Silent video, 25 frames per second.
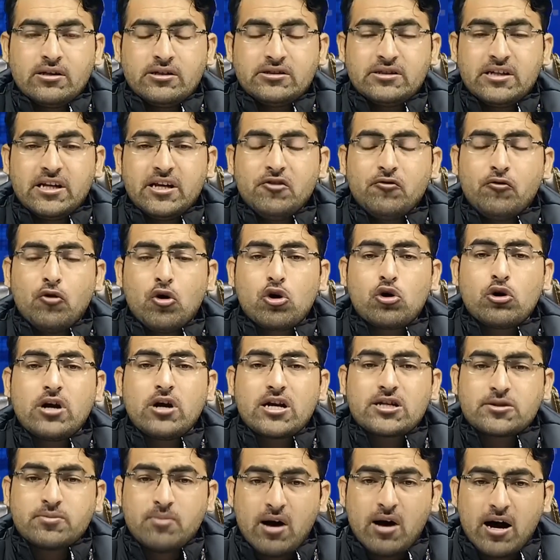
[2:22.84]
यानी वो कोई
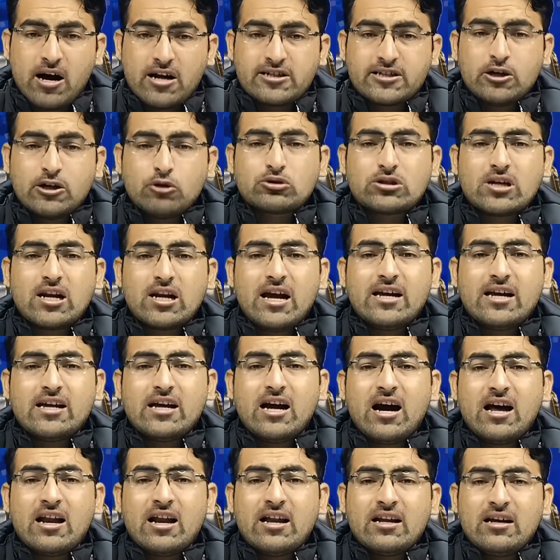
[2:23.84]
आसमान से उतरा है
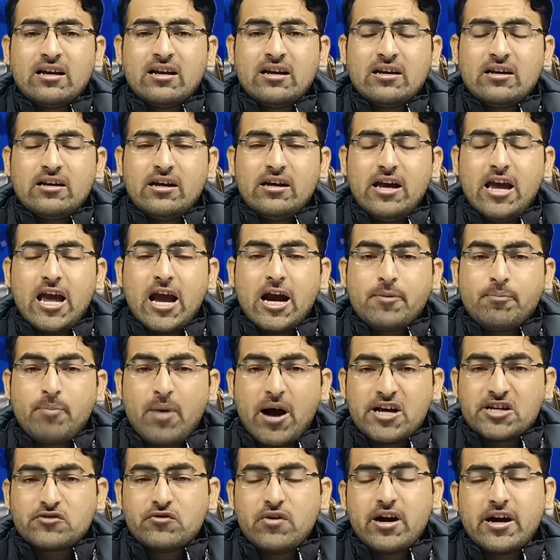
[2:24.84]
यार एक
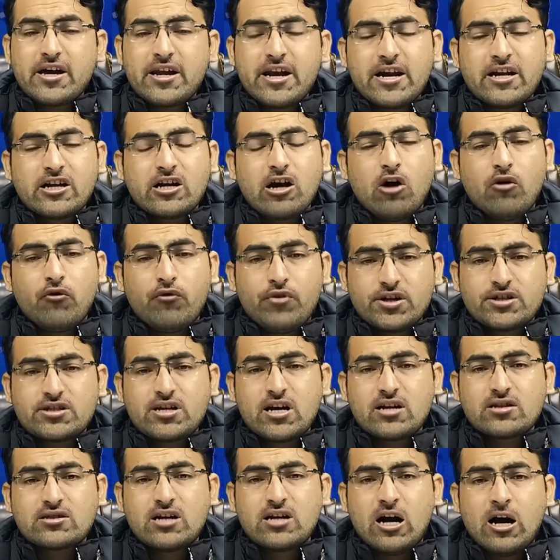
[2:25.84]
बाईसवें ग्रेड का
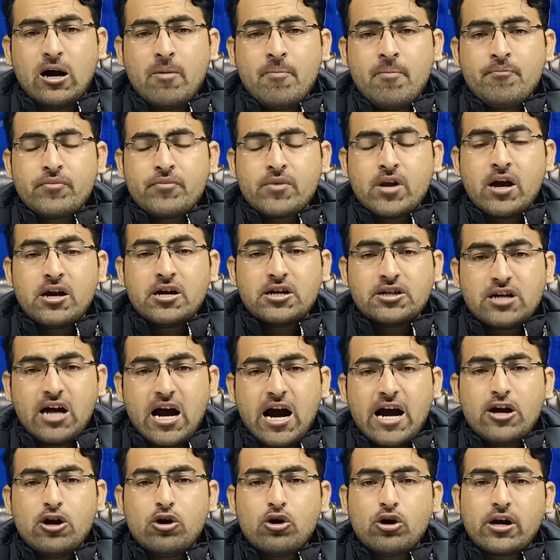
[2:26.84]
ऑफिसर था
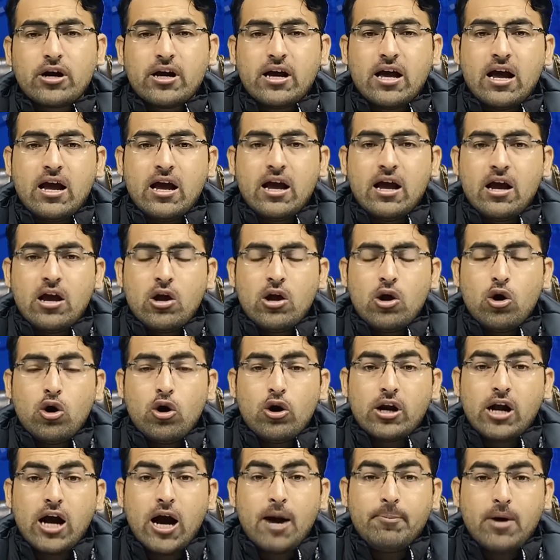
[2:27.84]
रिटायर्ड हो गया है
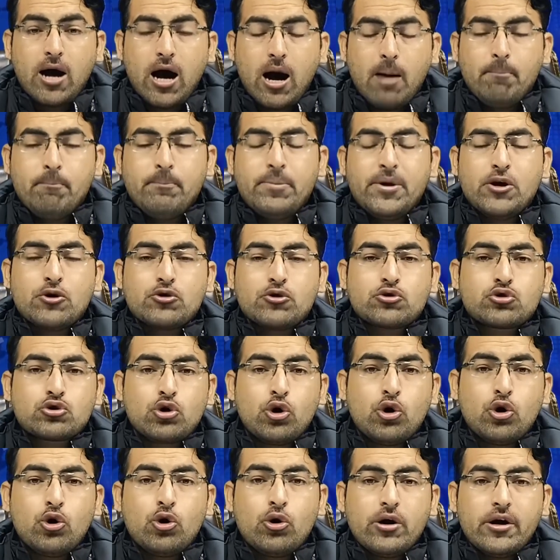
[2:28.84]
और आप अब भी
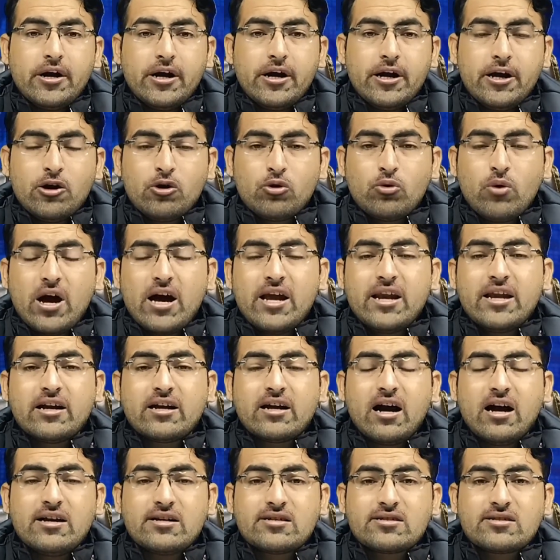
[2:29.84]
उसको इंक्वायरी
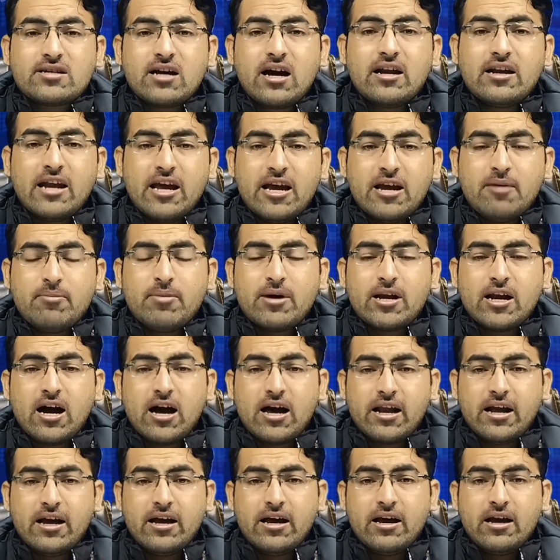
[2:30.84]
का हिस्सा नहीं बना
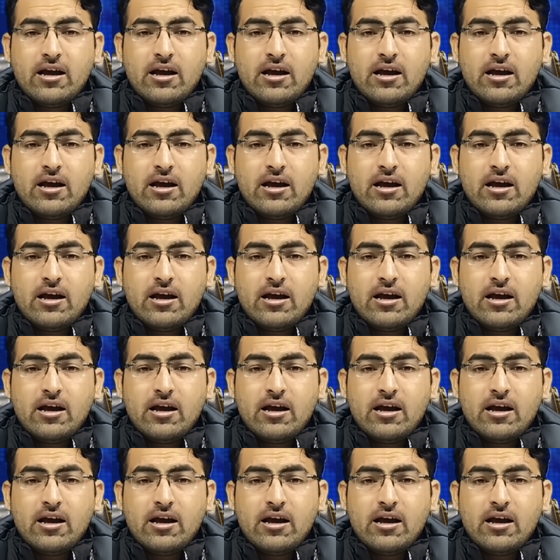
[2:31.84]
रहे